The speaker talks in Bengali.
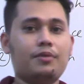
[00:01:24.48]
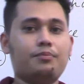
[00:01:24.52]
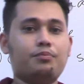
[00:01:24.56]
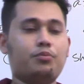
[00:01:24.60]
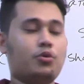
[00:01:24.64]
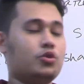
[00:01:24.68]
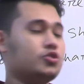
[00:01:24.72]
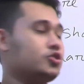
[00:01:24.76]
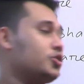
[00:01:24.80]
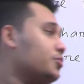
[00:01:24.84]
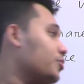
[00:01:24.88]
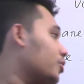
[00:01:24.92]

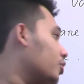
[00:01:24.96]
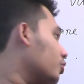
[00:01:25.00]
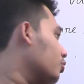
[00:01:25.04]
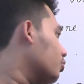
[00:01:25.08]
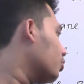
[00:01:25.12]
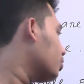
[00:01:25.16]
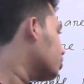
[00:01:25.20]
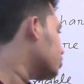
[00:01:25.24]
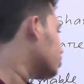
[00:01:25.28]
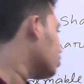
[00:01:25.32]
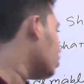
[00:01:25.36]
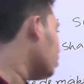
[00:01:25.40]
পর্যবেক্ষণ
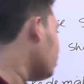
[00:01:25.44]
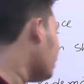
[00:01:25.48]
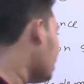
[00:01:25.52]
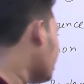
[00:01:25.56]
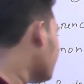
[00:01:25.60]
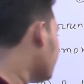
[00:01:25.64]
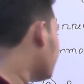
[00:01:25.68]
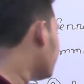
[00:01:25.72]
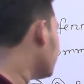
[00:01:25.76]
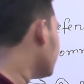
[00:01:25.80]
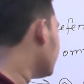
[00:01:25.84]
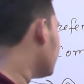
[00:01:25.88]
করেছো বা
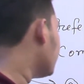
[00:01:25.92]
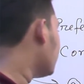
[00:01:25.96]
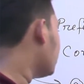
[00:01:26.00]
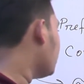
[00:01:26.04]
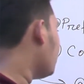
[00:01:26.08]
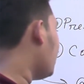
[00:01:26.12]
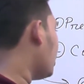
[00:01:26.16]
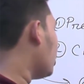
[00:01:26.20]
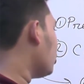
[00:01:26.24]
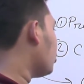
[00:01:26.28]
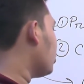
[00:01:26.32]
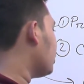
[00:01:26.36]
খুব
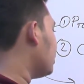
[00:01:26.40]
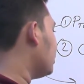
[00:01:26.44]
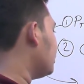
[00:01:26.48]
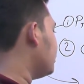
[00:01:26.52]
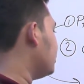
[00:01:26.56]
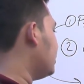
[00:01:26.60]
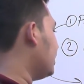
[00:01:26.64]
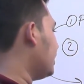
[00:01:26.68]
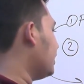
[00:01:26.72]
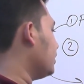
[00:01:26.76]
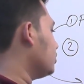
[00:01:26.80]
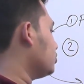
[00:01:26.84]
ভালো করে
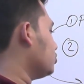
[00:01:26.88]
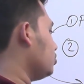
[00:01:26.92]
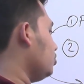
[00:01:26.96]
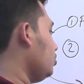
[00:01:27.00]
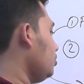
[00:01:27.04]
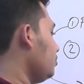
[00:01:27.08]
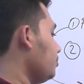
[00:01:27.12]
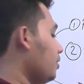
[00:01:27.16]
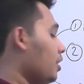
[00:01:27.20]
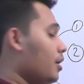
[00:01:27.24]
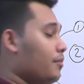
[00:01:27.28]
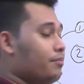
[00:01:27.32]
দেখেছো
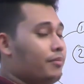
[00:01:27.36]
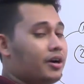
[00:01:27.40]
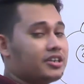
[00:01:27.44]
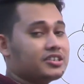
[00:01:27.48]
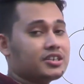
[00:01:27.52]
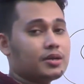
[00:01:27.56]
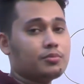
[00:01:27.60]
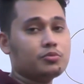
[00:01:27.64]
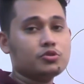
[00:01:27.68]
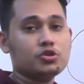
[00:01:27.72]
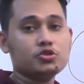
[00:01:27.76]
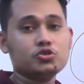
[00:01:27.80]

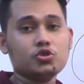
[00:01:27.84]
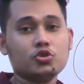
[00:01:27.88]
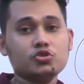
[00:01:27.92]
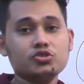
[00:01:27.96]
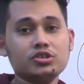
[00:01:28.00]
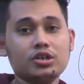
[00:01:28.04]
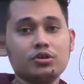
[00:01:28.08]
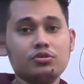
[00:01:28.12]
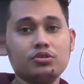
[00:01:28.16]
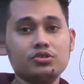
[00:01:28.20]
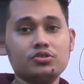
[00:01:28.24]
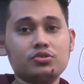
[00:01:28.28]
বাসার মধ্যে
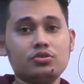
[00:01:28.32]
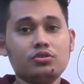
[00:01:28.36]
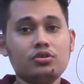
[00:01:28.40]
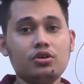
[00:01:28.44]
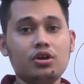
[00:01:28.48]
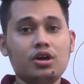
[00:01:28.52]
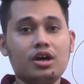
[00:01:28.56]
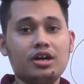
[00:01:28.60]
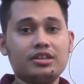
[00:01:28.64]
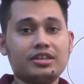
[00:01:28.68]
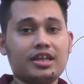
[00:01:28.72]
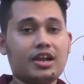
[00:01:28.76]
চর্চা করেছো
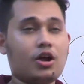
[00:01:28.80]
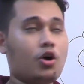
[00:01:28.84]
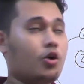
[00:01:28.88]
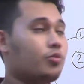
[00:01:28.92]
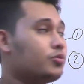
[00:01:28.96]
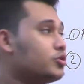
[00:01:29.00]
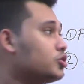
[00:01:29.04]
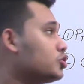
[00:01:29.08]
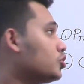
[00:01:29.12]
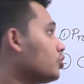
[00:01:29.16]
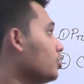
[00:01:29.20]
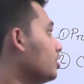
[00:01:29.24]
তারা
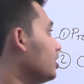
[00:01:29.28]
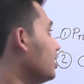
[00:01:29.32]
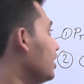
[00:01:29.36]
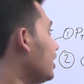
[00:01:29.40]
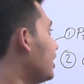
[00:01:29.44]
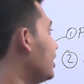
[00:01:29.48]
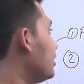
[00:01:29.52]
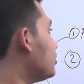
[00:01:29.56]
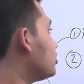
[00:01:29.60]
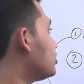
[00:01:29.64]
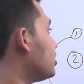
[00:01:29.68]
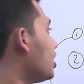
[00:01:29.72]
অবশ্যই
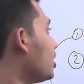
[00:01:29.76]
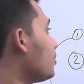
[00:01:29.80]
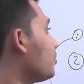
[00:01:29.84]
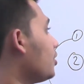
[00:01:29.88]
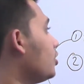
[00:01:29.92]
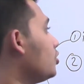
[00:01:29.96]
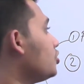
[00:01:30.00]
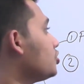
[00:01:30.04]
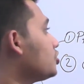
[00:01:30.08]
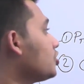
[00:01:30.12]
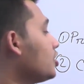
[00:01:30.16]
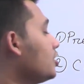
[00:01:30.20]
এই শেয়ার
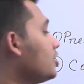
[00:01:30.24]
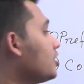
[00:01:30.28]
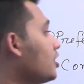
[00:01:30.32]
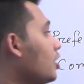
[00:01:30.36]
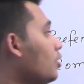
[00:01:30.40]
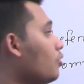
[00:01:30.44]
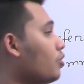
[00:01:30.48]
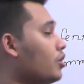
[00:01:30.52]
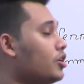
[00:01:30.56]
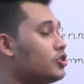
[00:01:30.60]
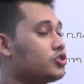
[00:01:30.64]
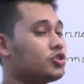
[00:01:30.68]
ভ্যালুয়েশনটা
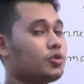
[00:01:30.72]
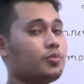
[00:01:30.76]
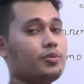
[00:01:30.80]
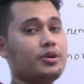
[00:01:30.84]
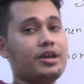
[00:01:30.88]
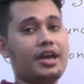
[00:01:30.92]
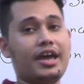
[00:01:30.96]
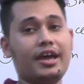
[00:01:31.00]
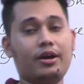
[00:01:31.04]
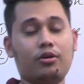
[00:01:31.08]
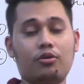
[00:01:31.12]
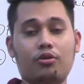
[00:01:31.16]
করার সময়
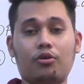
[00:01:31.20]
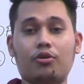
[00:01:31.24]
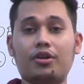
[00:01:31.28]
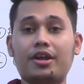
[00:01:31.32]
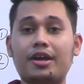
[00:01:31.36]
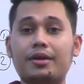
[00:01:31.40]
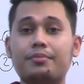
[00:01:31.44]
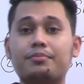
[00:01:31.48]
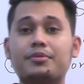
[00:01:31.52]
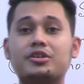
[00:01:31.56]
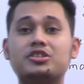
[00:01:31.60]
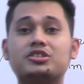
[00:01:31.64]

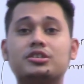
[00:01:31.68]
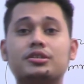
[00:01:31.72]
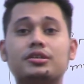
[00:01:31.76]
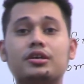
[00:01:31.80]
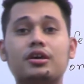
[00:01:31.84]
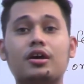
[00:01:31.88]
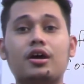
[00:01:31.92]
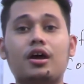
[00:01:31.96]
অনেক বেশি